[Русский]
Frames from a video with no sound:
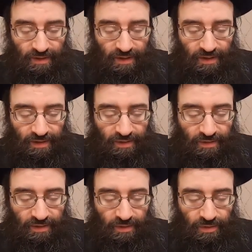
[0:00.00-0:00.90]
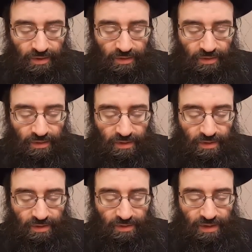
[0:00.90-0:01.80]
Ты, говорит, ты должен
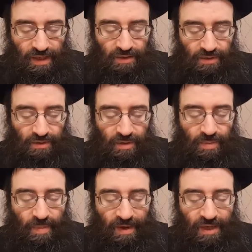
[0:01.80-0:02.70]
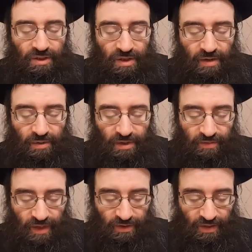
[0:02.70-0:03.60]
знать, что и помогать жене очень
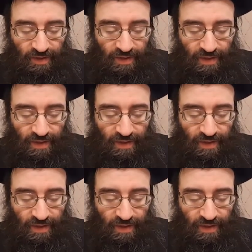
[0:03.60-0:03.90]
важно.